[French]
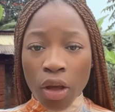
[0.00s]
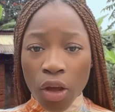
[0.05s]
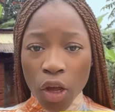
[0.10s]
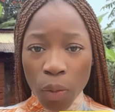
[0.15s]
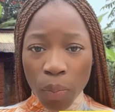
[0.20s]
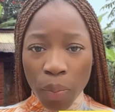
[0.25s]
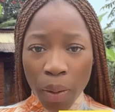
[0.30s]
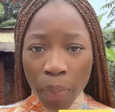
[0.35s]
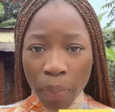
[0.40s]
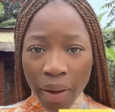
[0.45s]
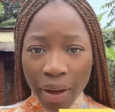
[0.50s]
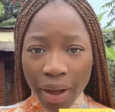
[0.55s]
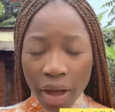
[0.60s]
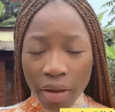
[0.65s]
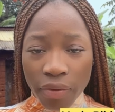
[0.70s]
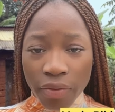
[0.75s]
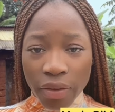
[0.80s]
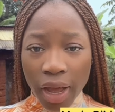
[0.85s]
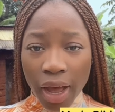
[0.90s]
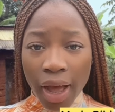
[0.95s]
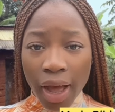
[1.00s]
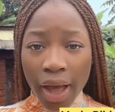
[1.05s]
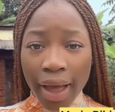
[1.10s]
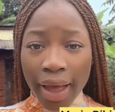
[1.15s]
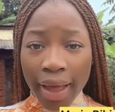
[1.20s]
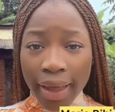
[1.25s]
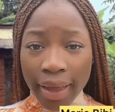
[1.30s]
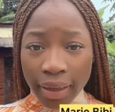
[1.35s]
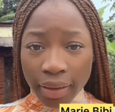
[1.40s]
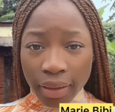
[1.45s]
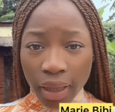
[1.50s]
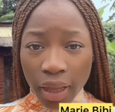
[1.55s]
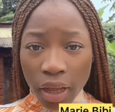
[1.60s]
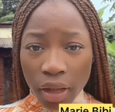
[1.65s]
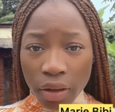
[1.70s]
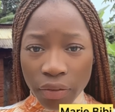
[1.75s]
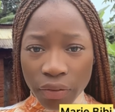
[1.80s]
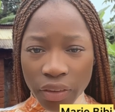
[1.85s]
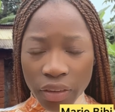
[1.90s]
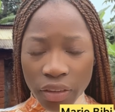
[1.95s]
que Papa Cavia était
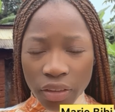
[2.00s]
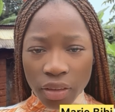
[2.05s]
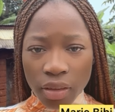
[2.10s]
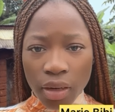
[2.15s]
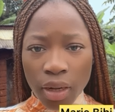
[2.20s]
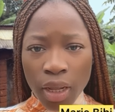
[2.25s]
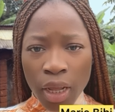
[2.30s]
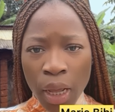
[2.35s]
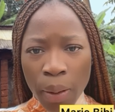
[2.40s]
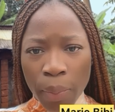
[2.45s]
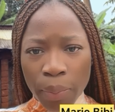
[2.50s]
un vigile.